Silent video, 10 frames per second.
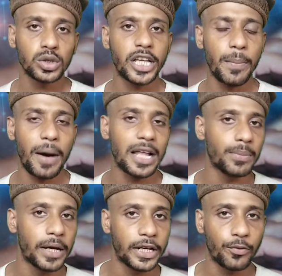उसके
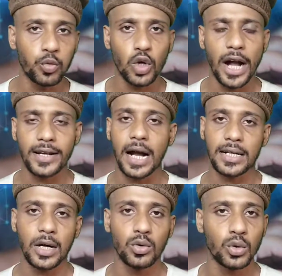बाद मैंने पूरा
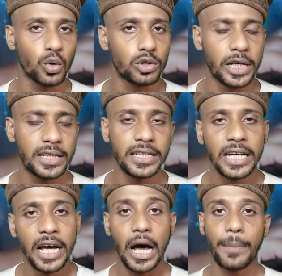डाटा उनको दे
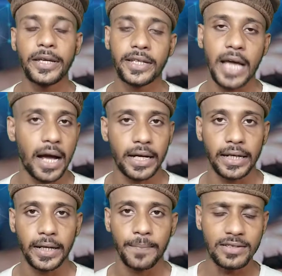दी अभी क्या
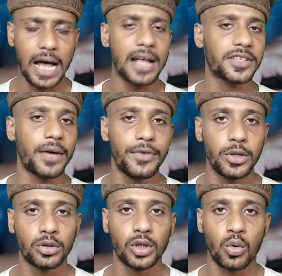करें फ्रेंड्स आज का
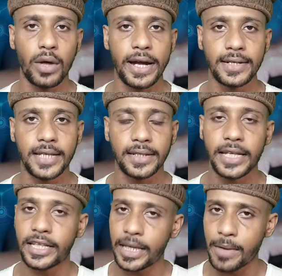वीडियो जरूर एंड तक
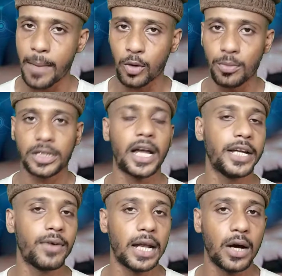देखिए मैं आपको
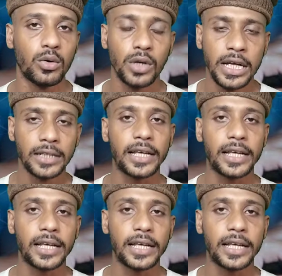बताने वाला हूँ